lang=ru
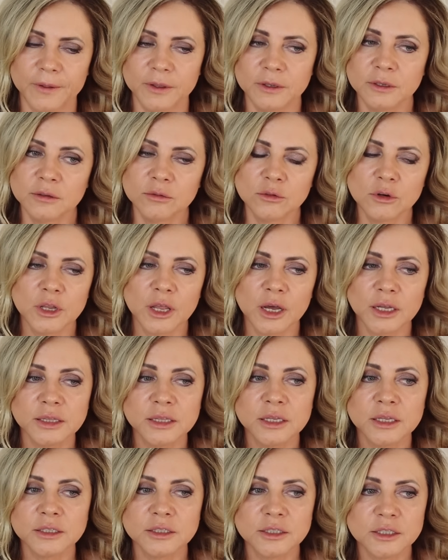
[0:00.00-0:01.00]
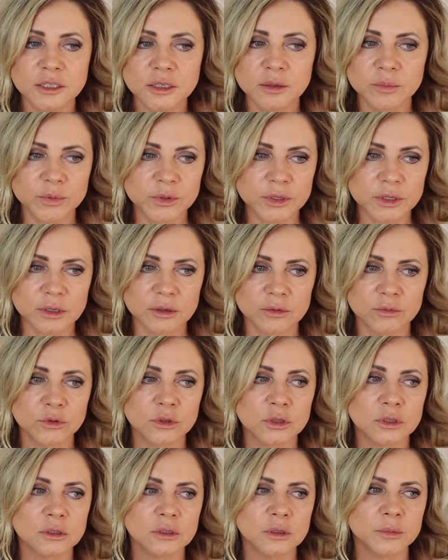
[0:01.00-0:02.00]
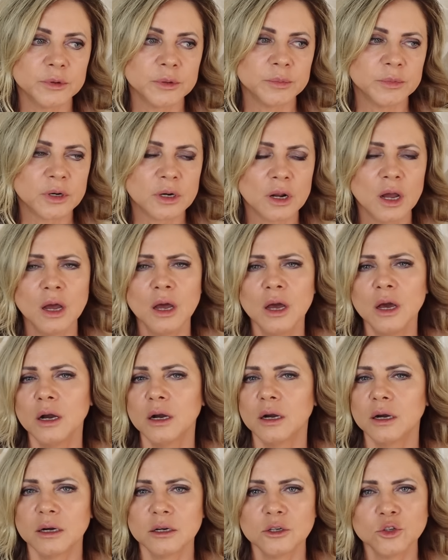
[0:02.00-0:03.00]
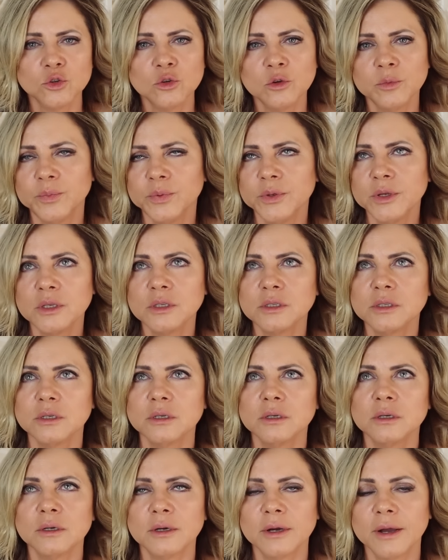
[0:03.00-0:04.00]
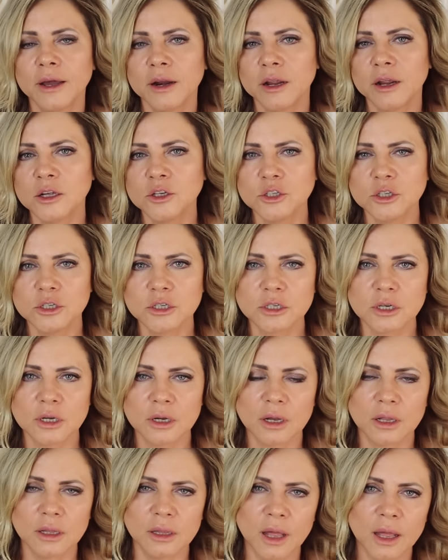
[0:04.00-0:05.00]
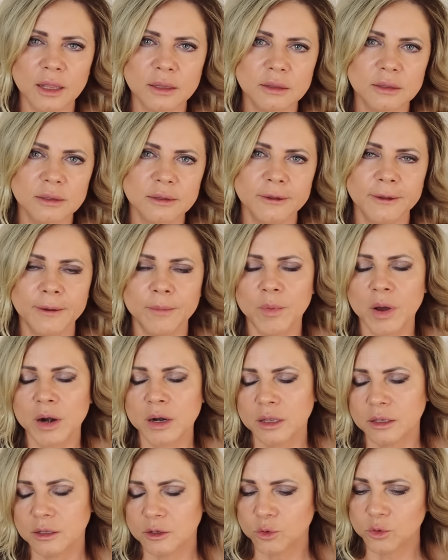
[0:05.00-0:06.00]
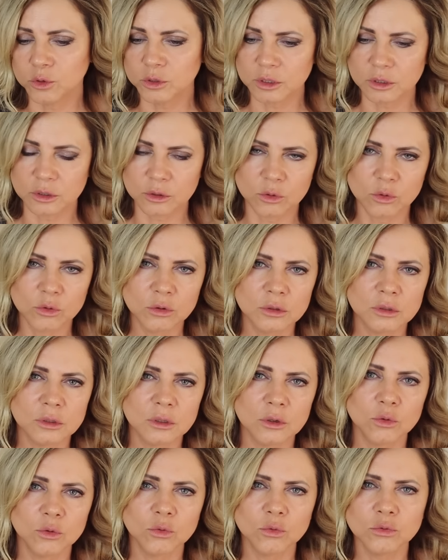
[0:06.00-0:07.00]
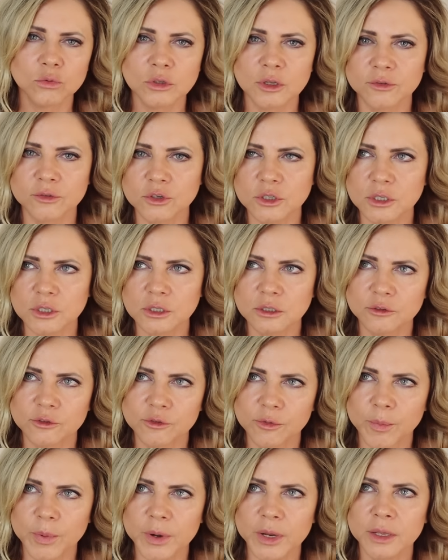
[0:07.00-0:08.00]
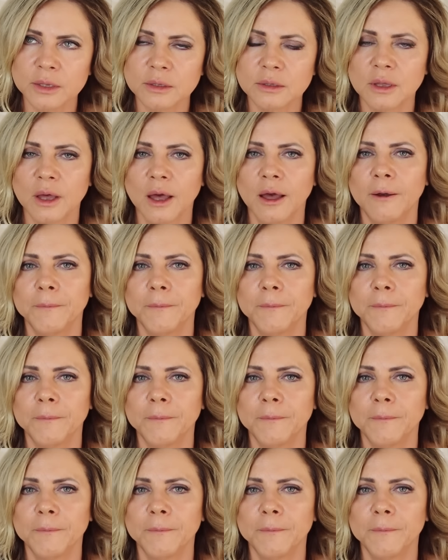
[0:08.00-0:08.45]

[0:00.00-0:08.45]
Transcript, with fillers: Они довольно однотипные. Вот, например, хорошо пить э, горячий шоколад э, марки такой-то, такой-то, укутавшись в плед